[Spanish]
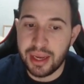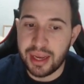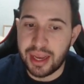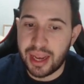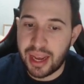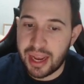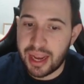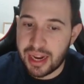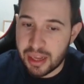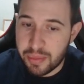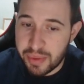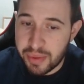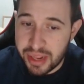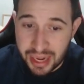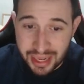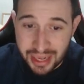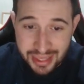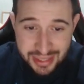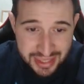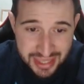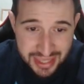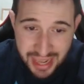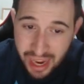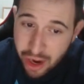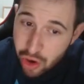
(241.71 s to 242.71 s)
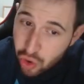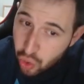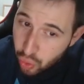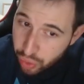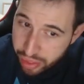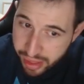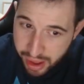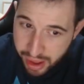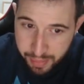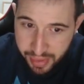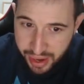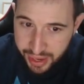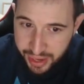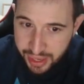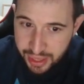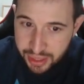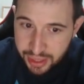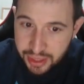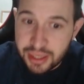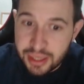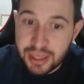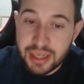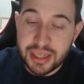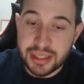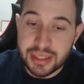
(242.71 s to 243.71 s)
Elimina, ya no da maná,
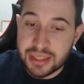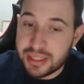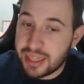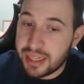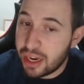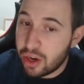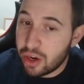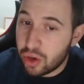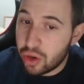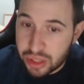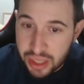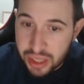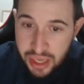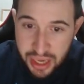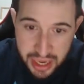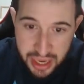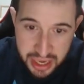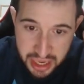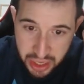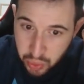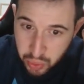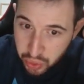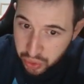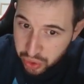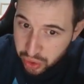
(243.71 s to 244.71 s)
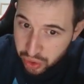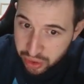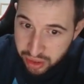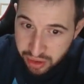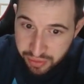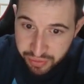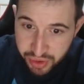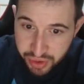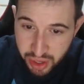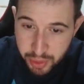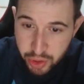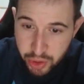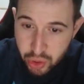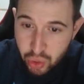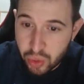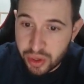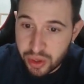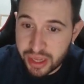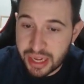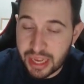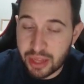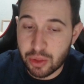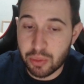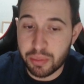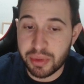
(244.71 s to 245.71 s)
ya no tiene reducción de enfriamiento
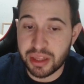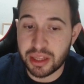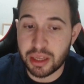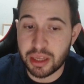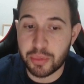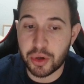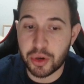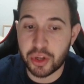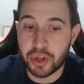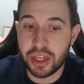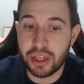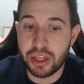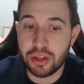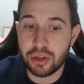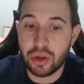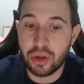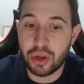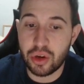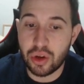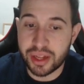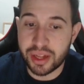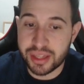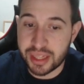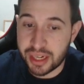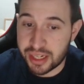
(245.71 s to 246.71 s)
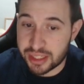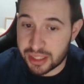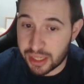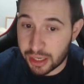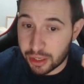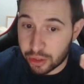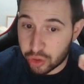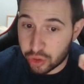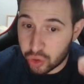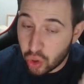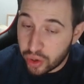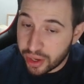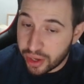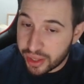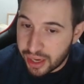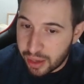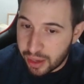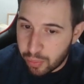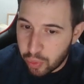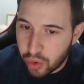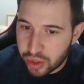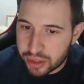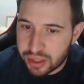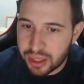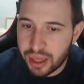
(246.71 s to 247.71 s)
única de un 20% y lo que tiene es el toque de la
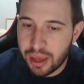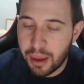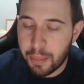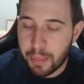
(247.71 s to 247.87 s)
muerte,